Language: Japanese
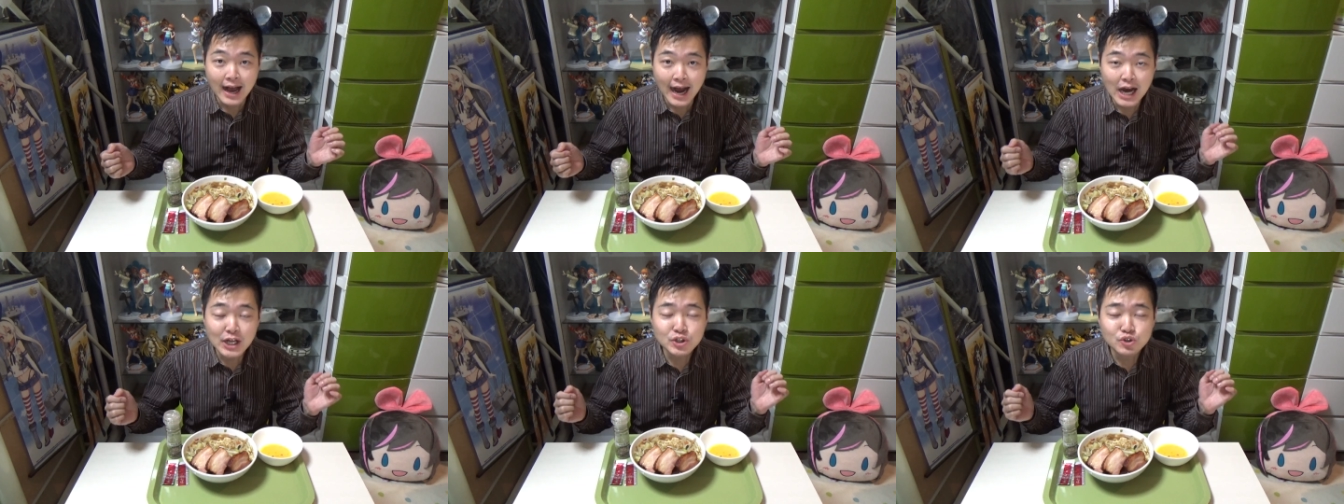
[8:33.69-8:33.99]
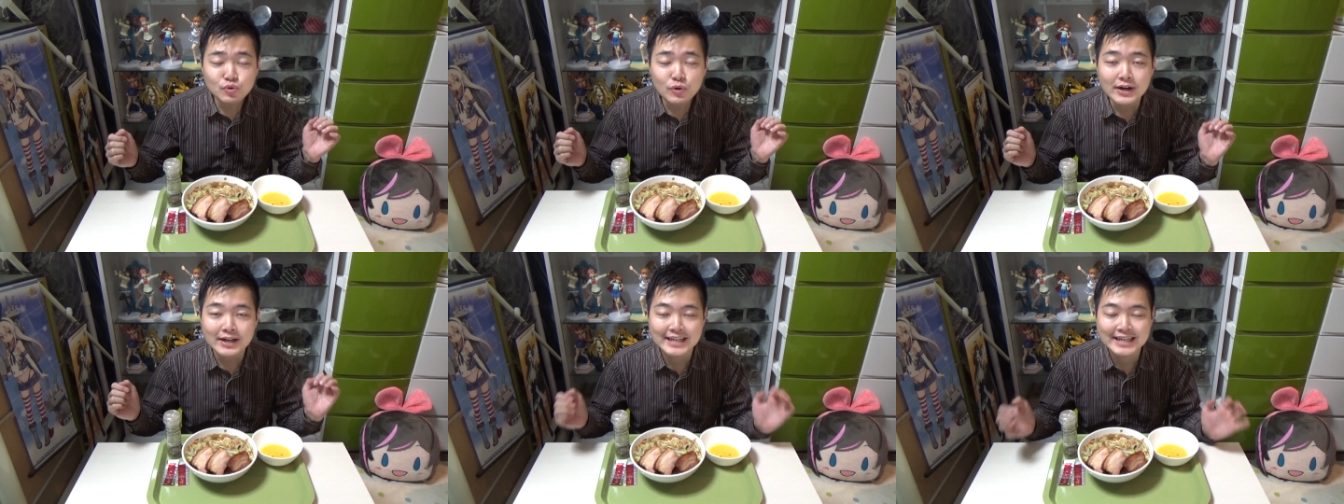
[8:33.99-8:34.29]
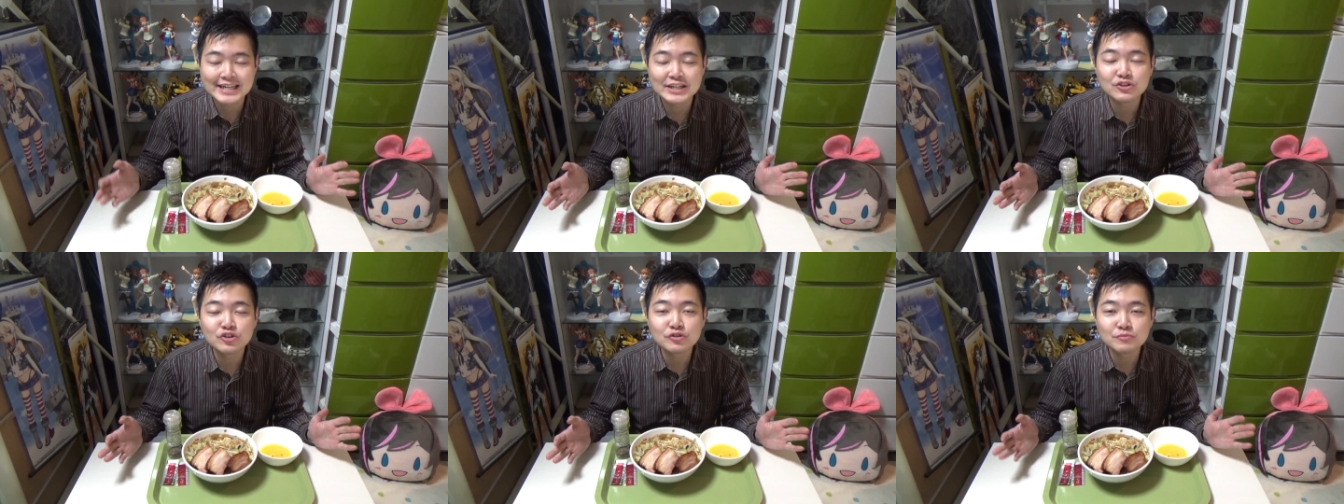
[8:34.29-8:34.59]
あとは
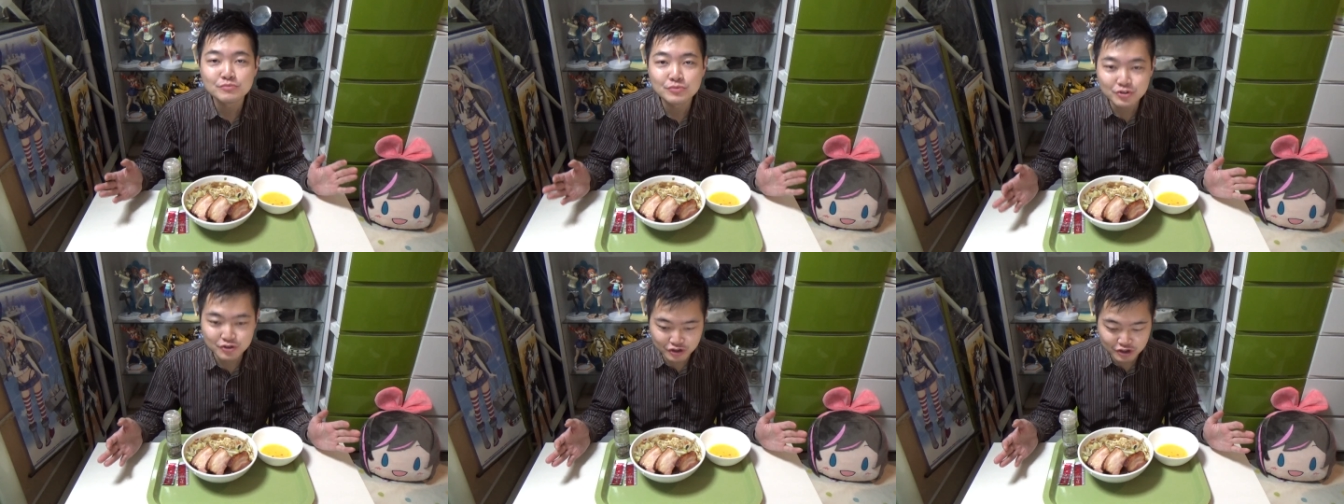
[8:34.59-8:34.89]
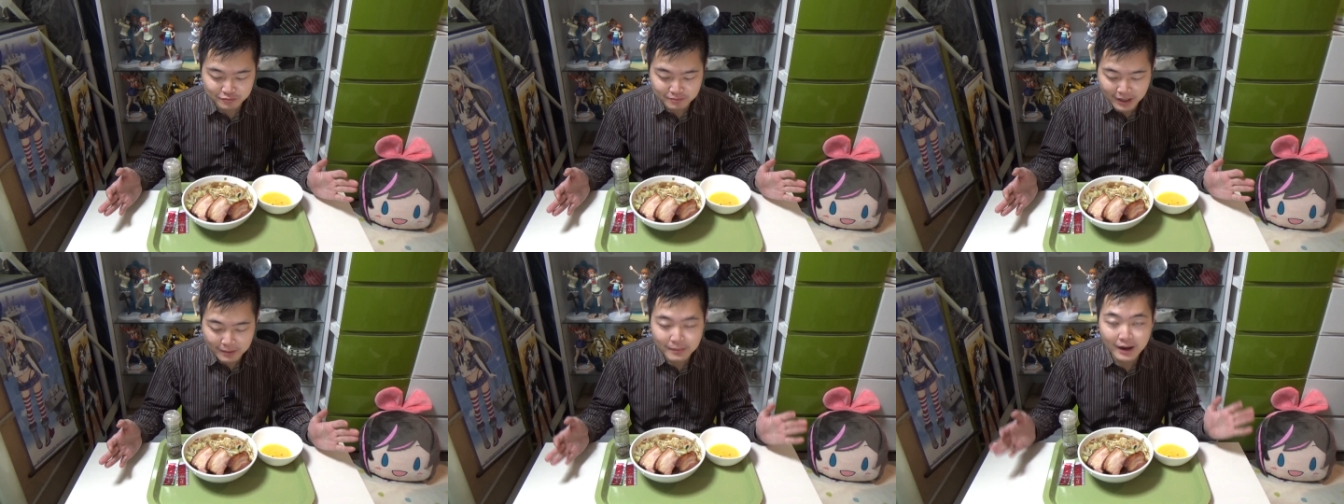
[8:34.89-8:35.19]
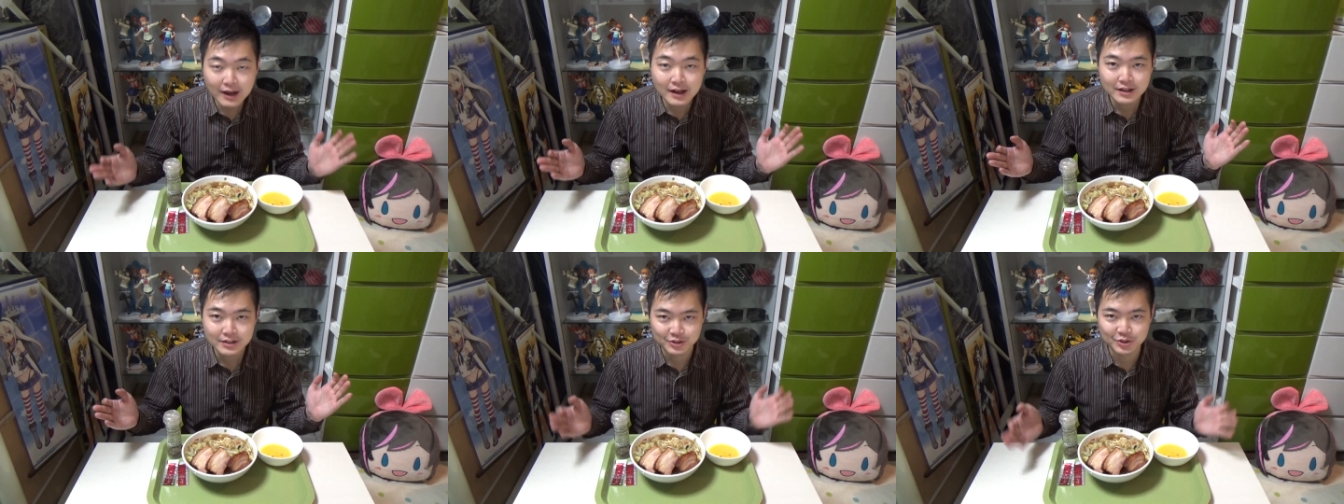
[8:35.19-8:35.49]
気の向くま
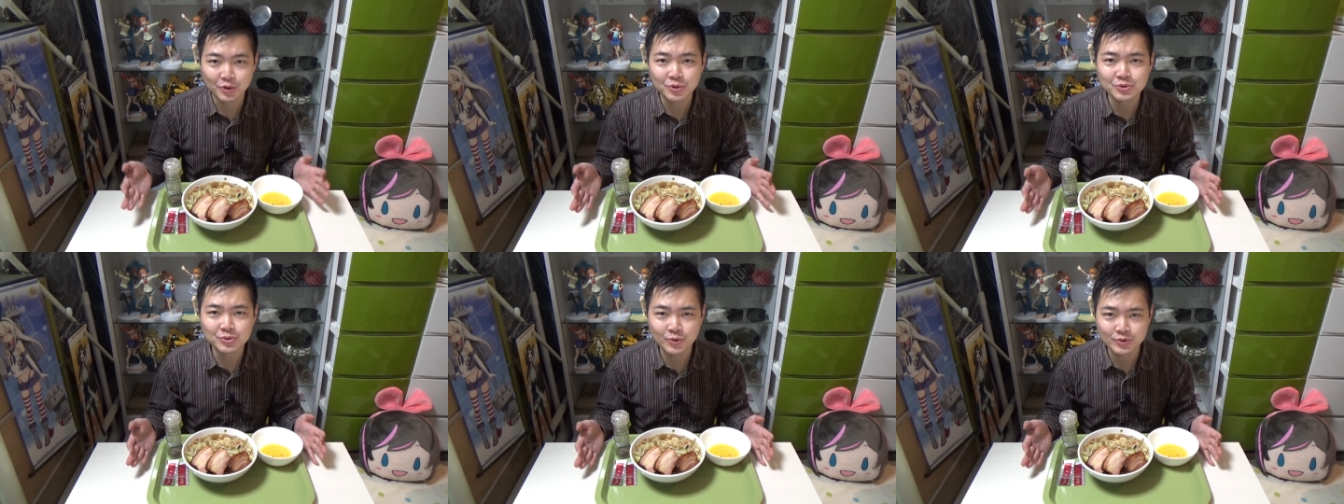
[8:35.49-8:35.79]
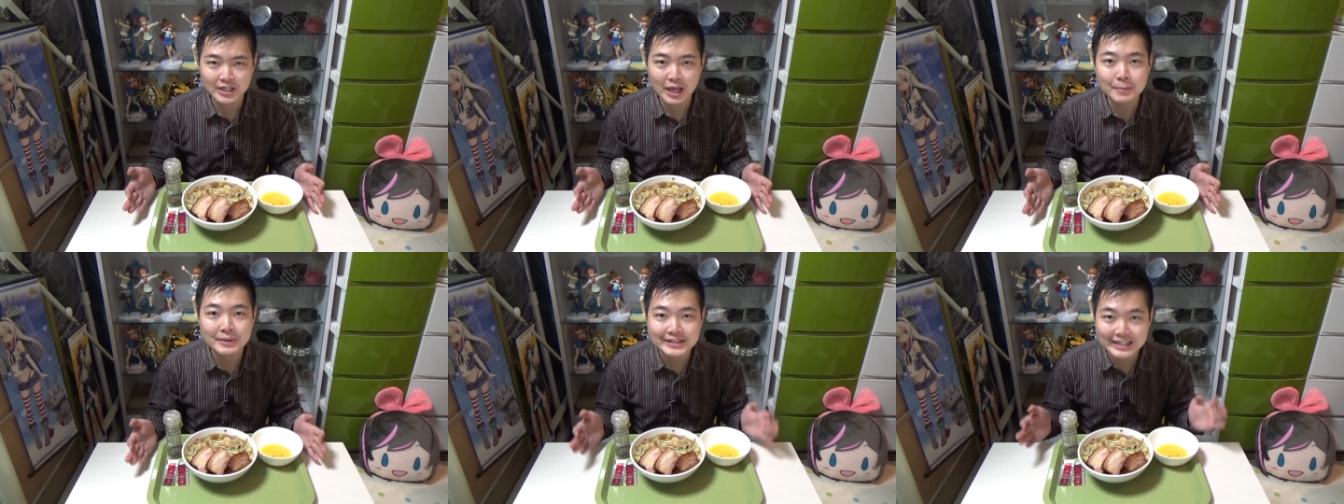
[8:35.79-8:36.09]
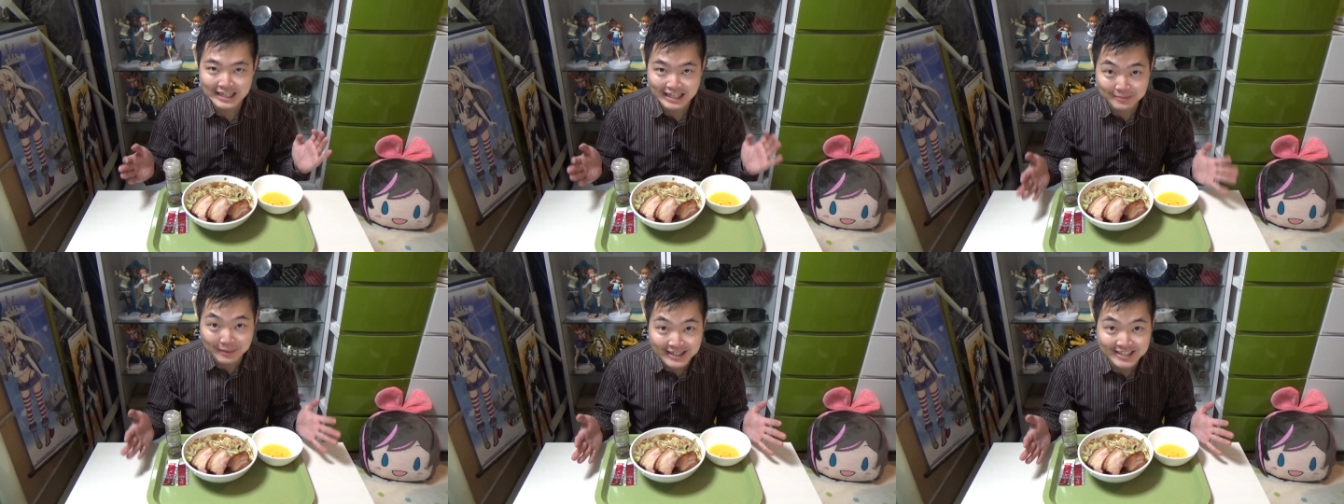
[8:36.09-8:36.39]
まどんどん食べ
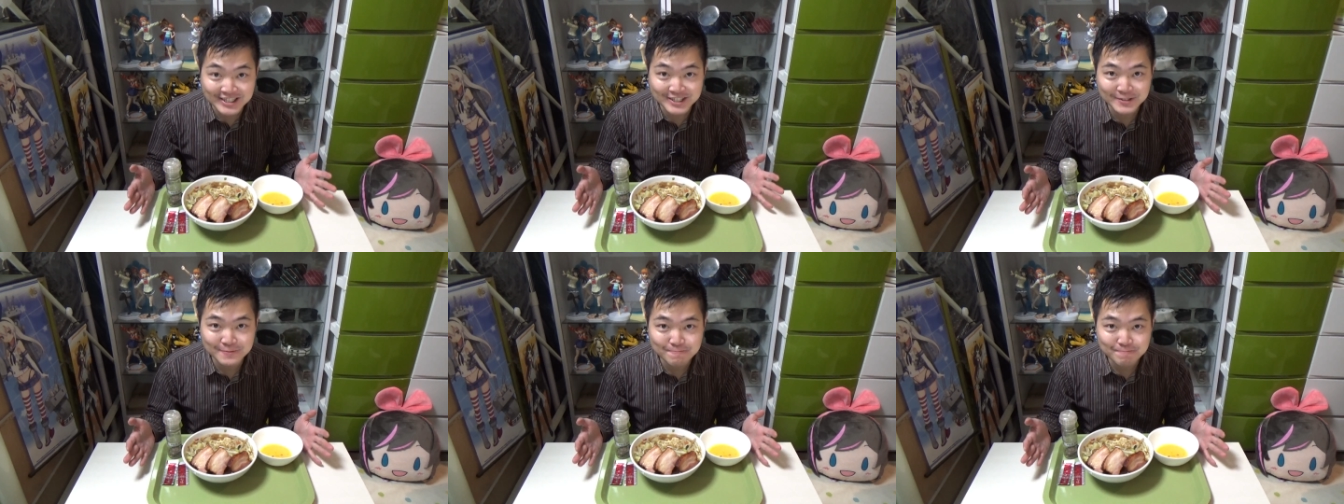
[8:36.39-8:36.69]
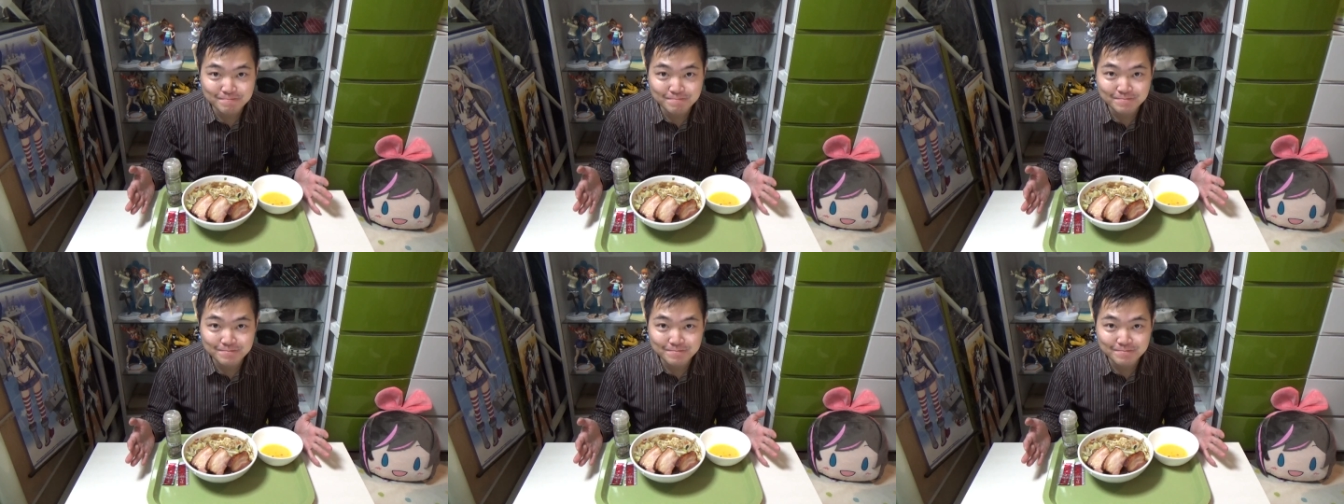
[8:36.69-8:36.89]
ていきます